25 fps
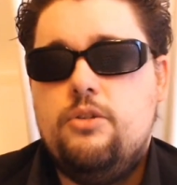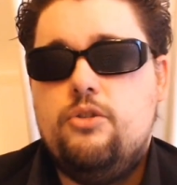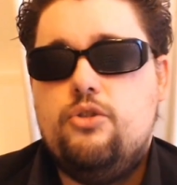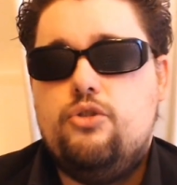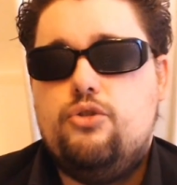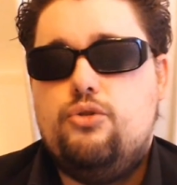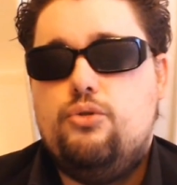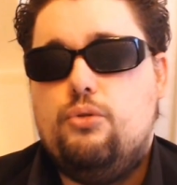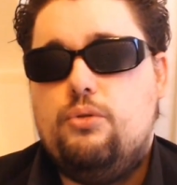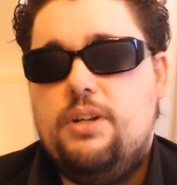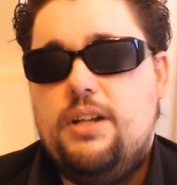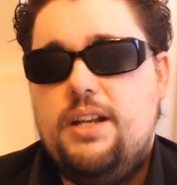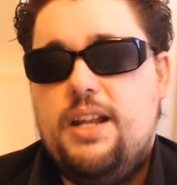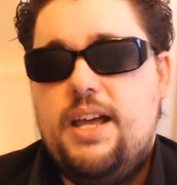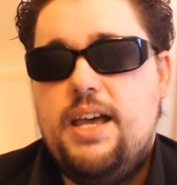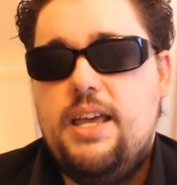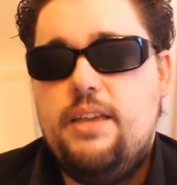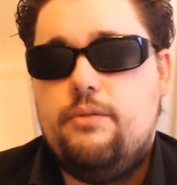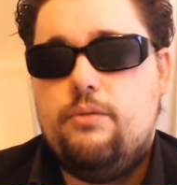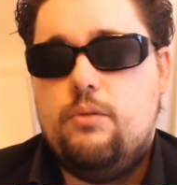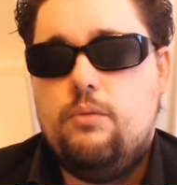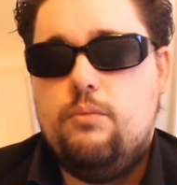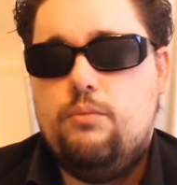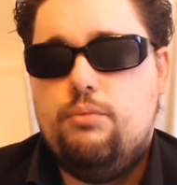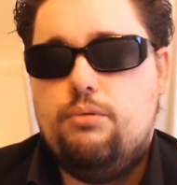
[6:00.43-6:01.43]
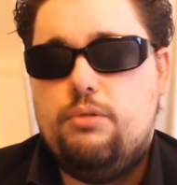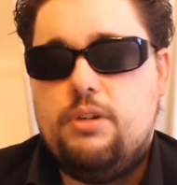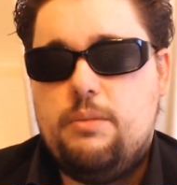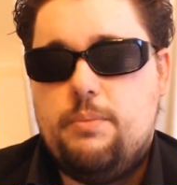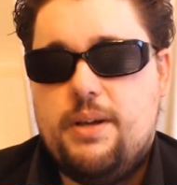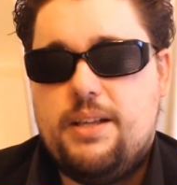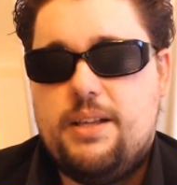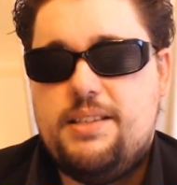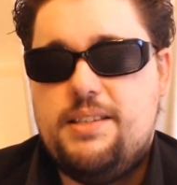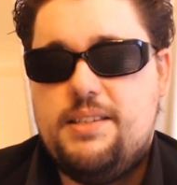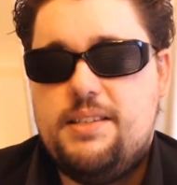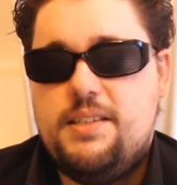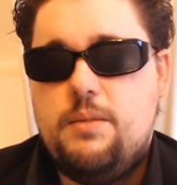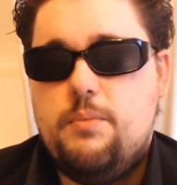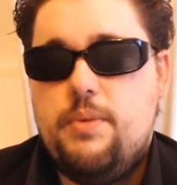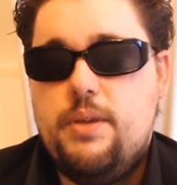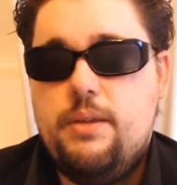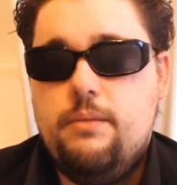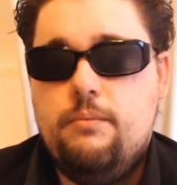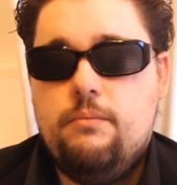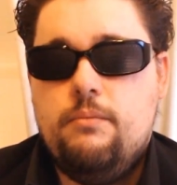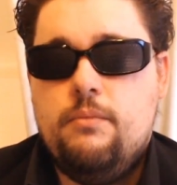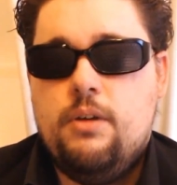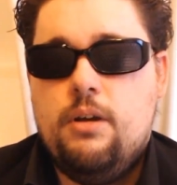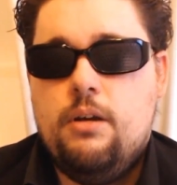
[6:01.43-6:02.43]
sur les lives pour y
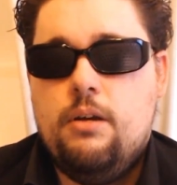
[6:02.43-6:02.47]
participer,